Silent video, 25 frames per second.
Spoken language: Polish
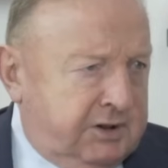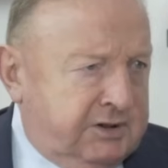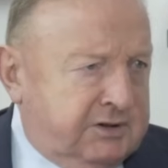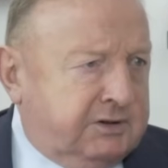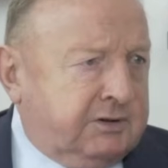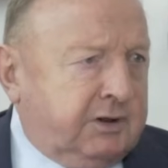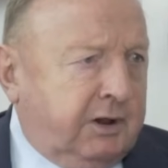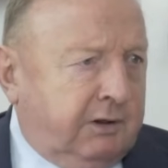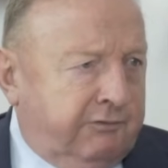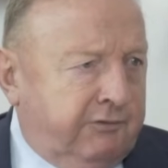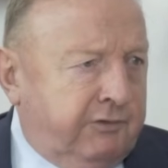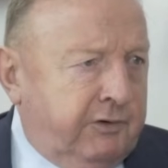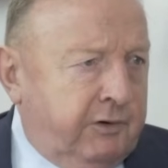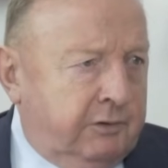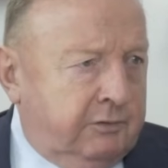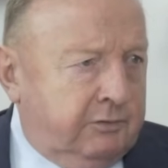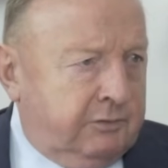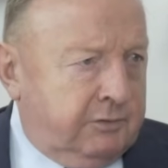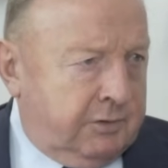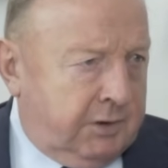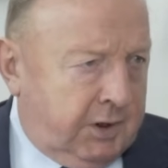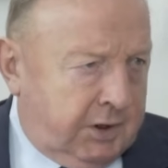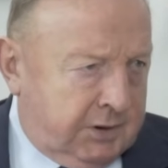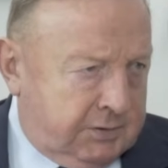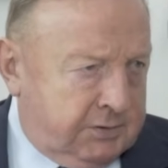strefią,
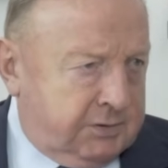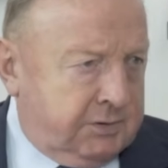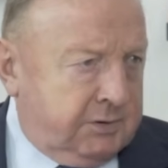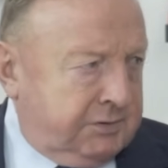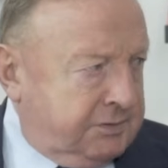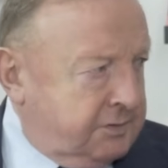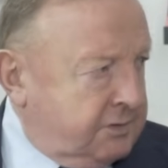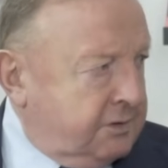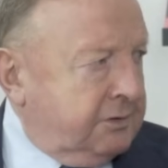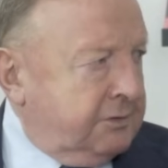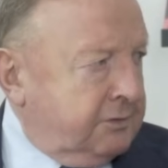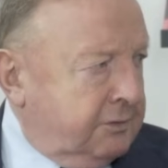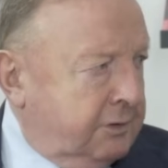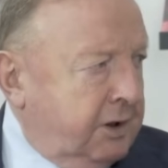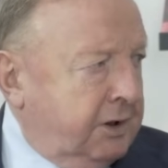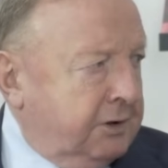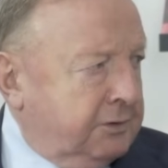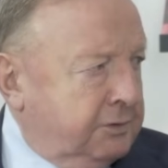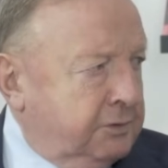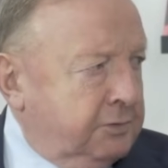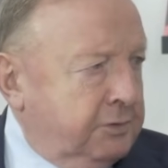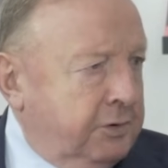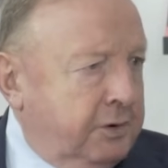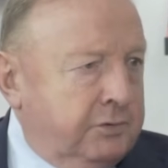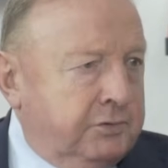jak się
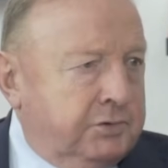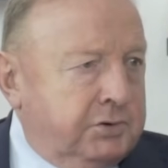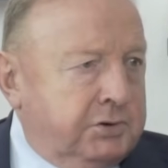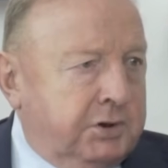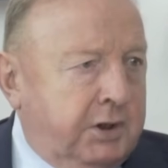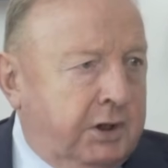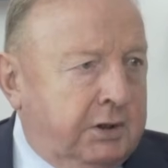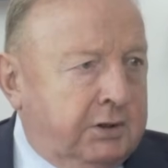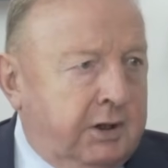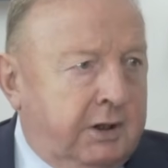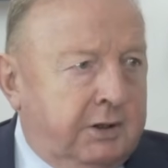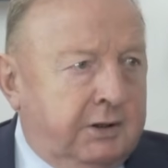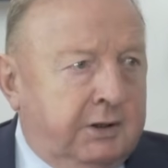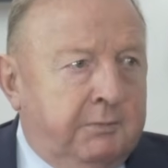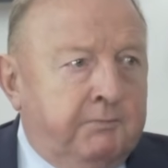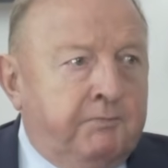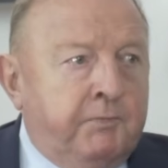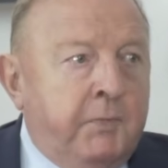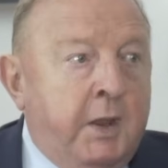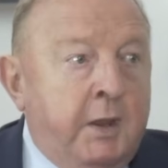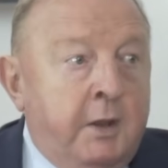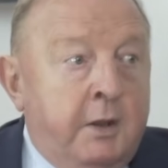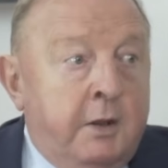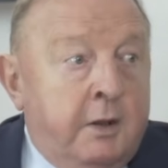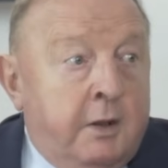skontaktują z szatanem.
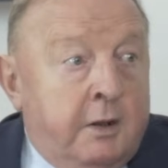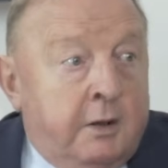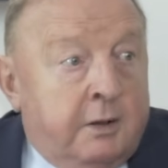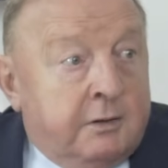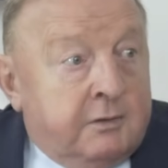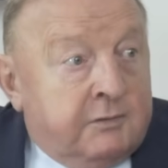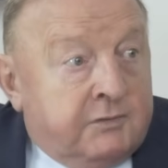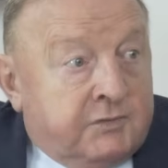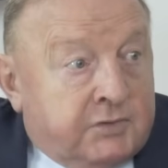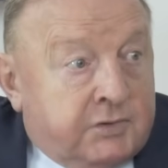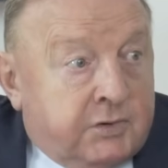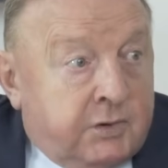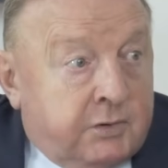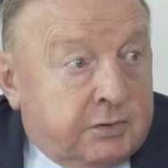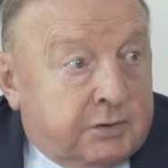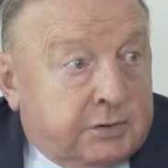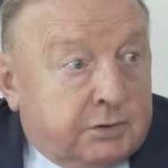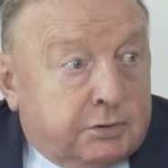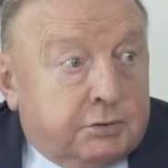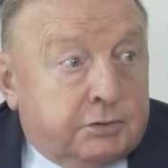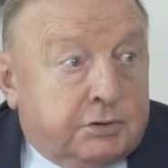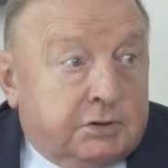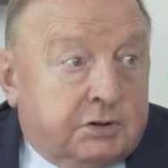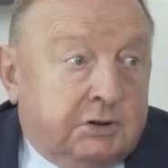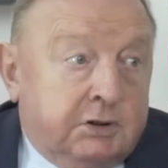W
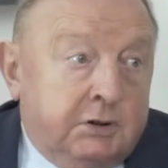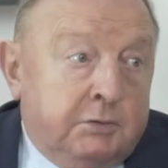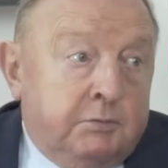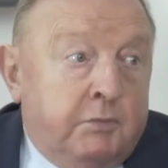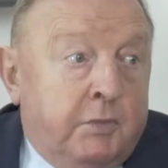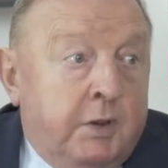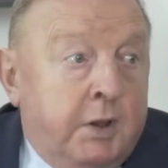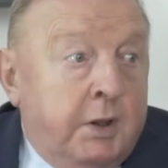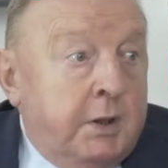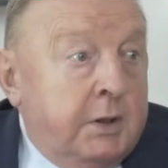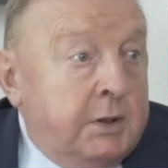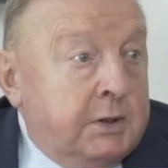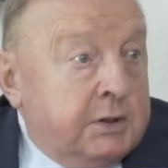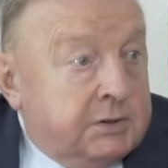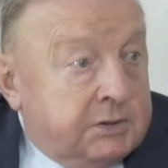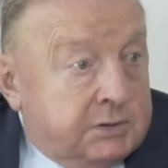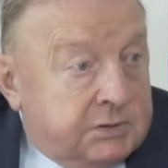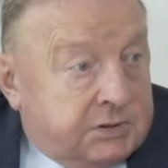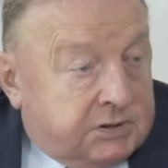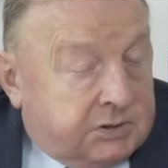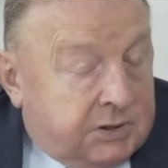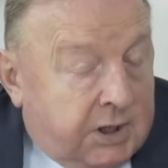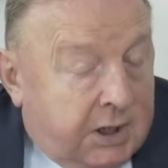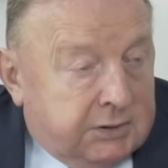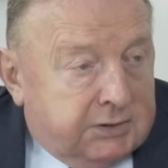związku z tym
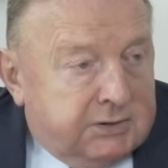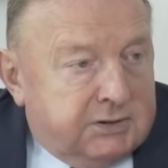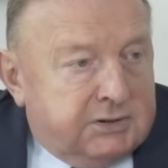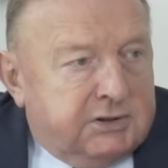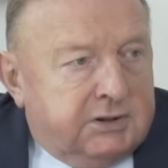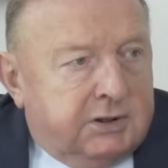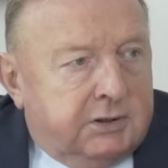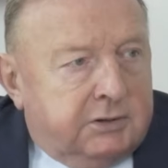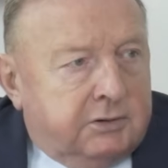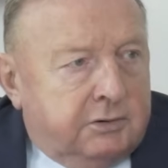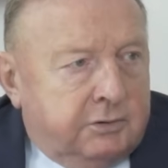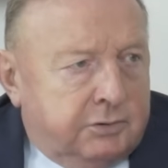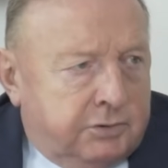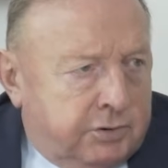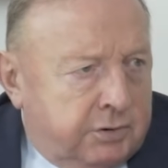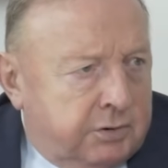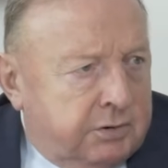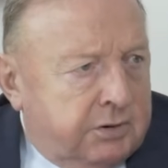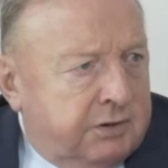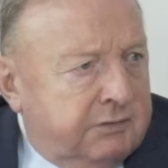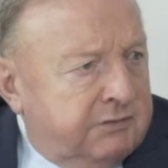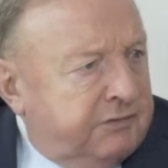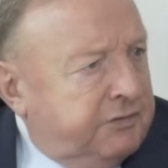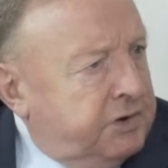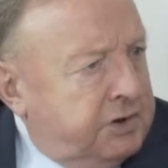Stany
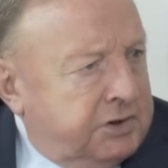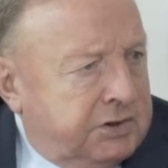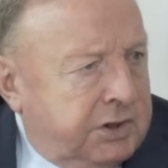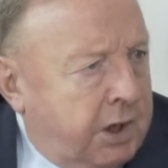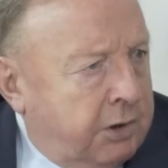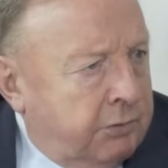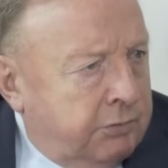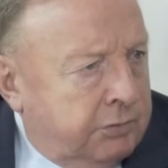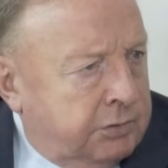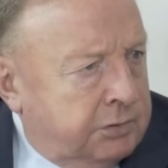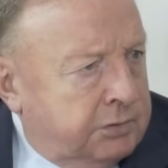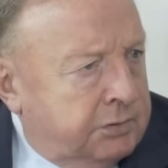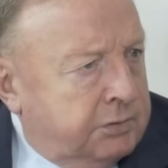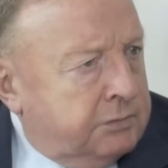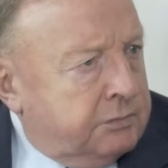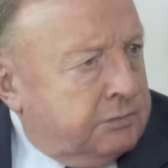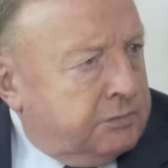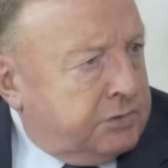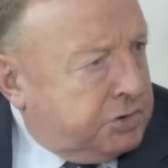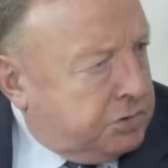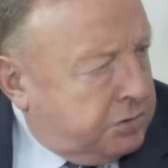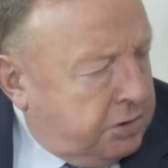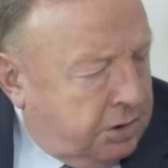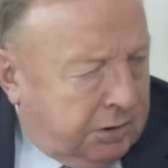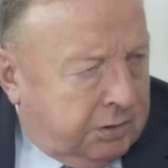Zjednoczone wiedziały
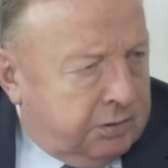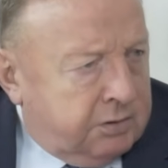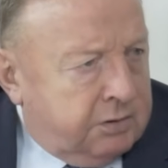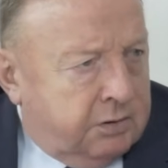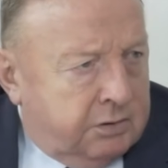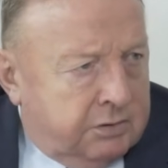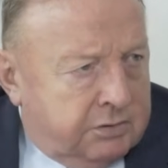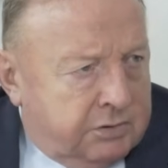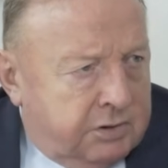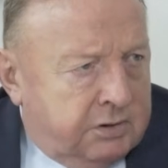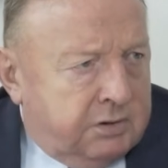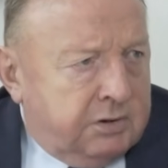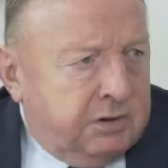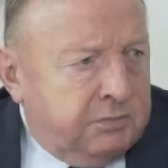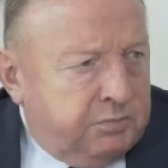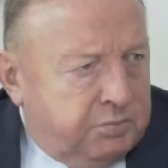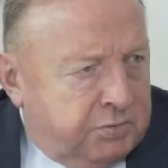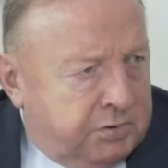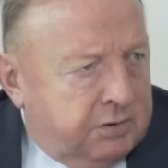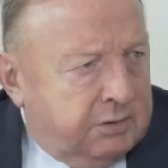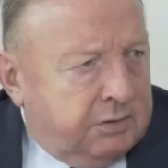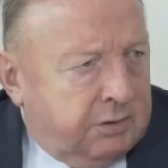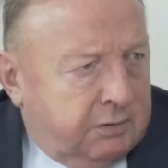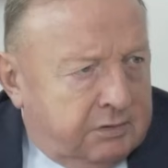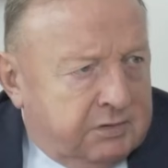cztery godziny
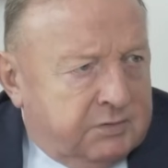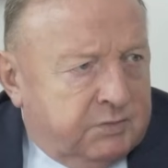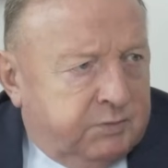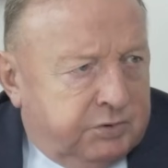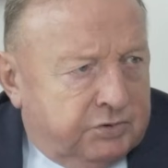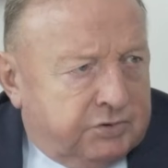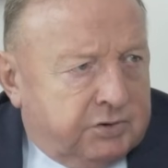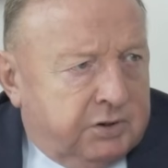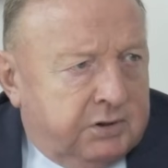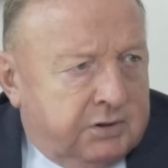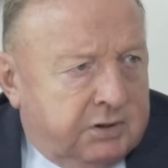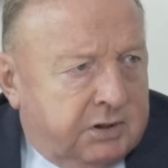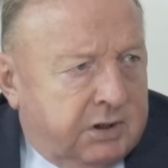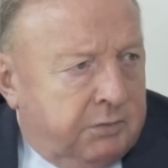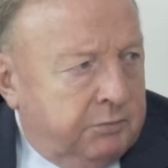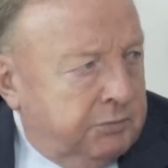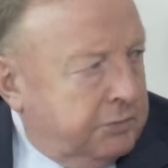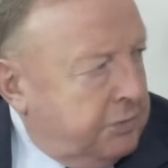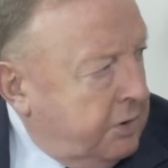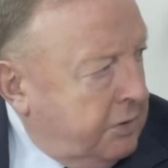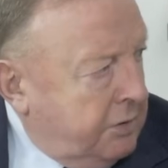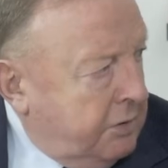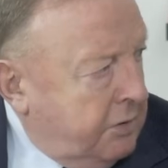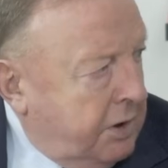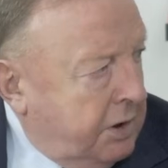przed rozpoczęciem
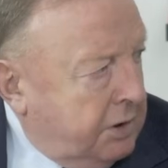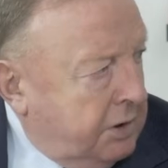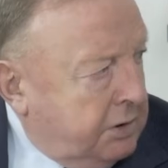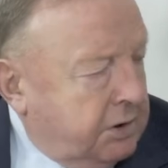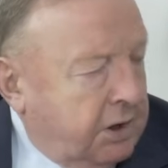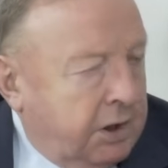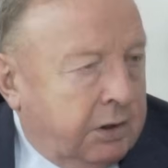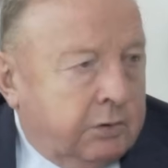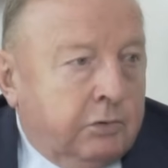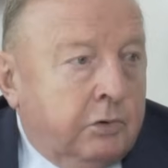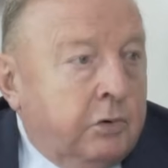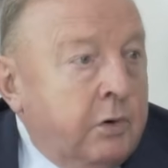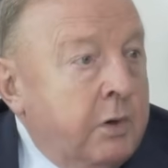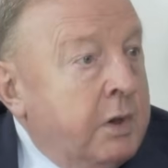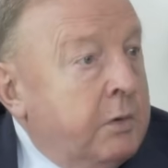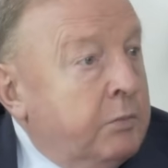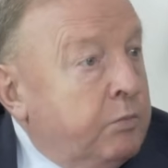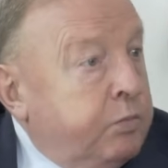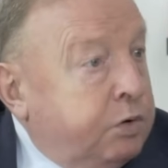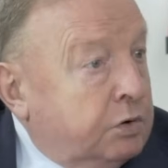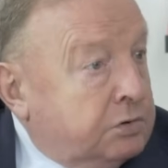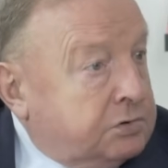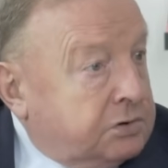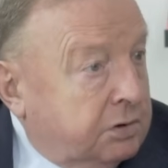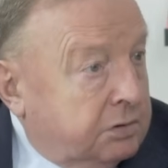tego ataku,
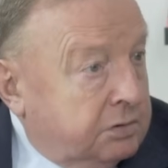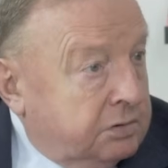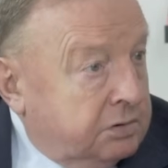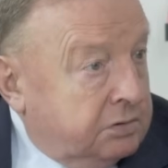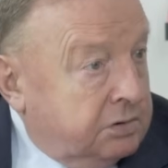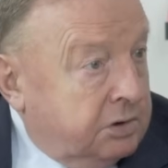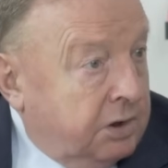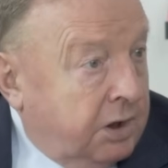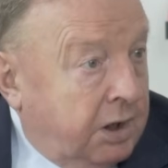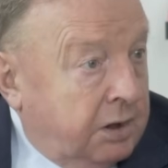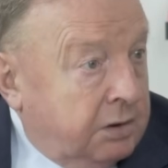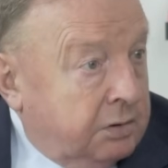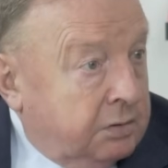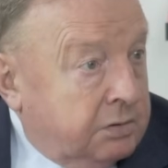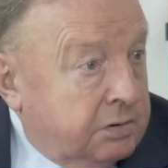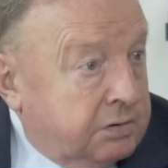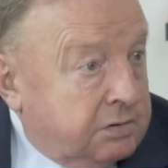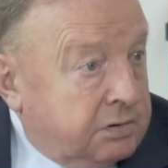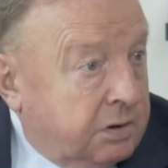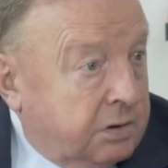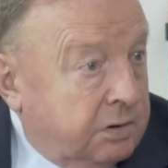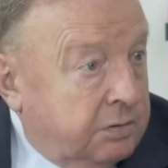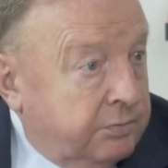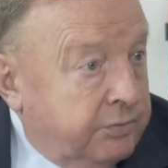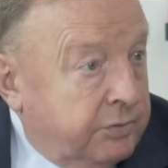po co Iran to
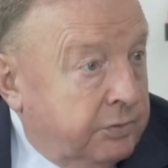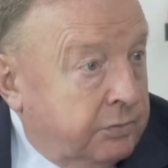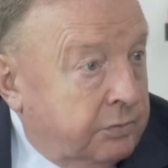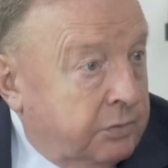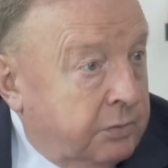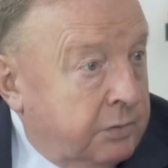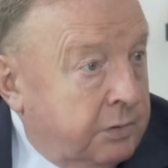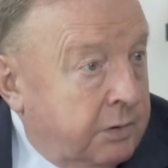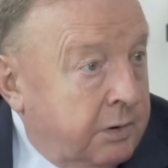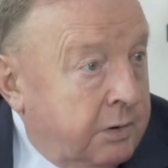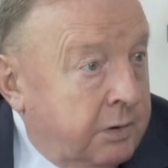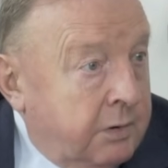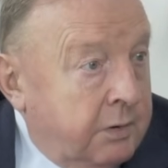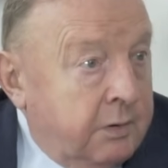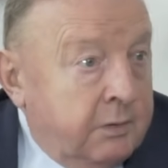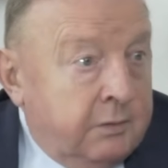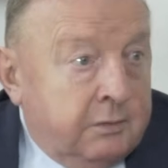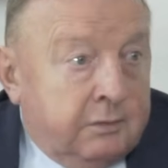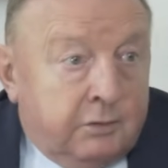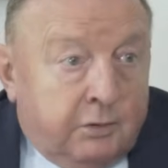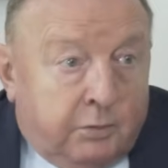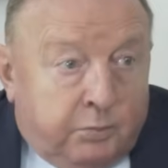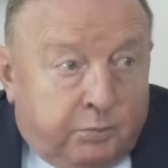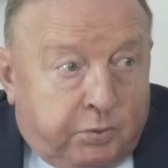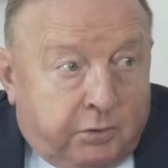zrobił.
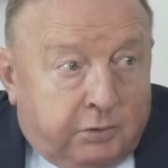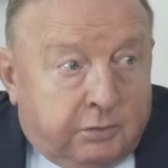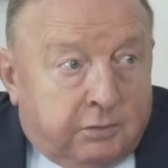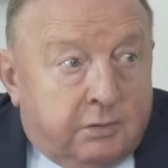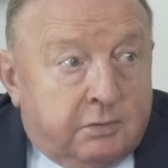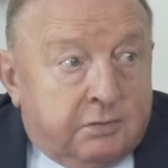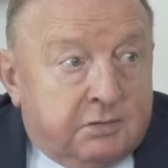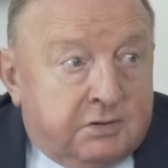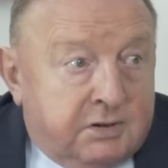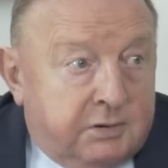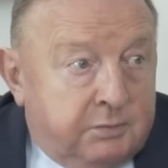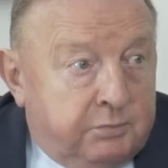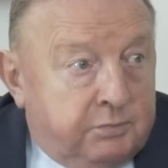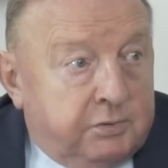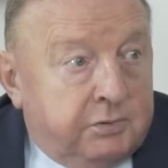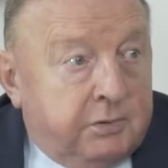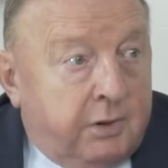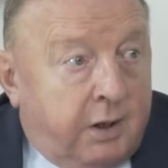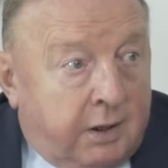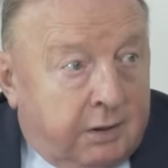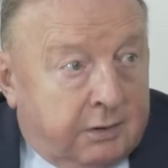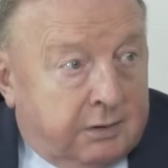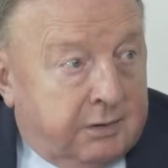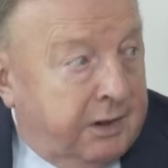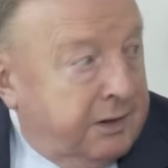No po to, żeby
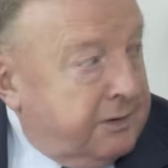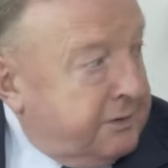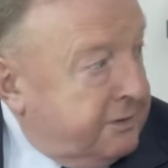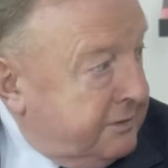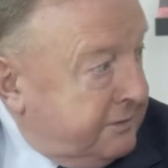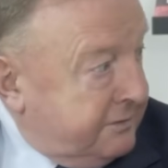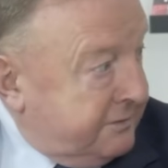atak